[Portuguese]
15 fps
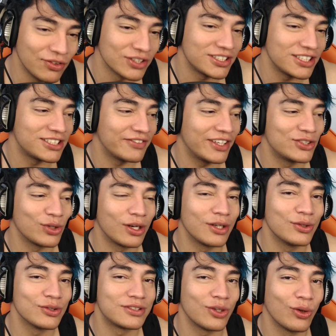você estiver
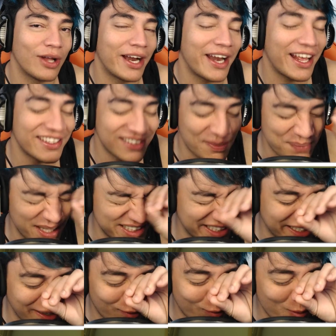jogando no celular, essa parte
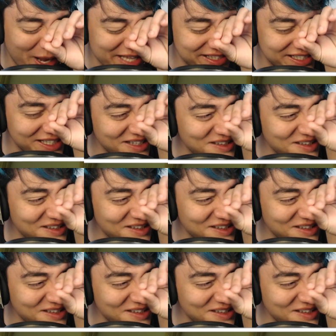aqui é quase